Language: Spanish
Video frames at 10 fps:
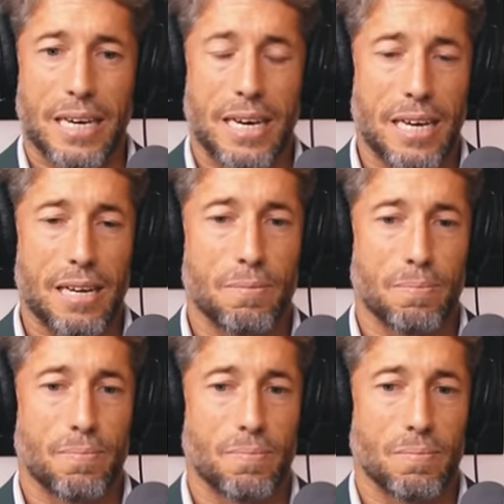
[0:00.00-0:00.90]
que
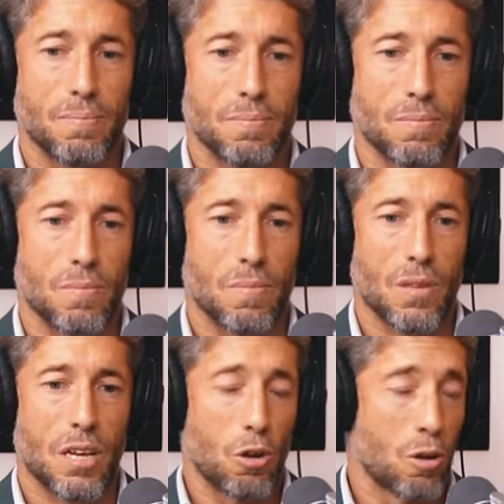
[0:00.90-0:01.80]
Mm,
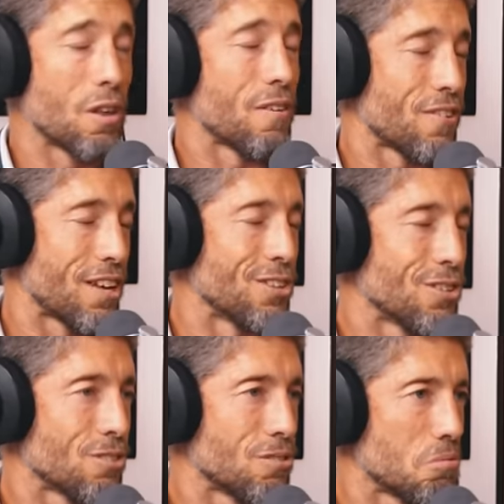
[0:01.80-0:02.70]
que lo defiendo.
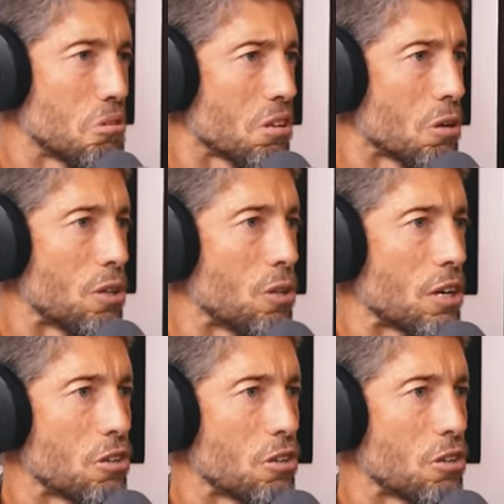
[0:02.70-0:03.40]
Entonces cuando hay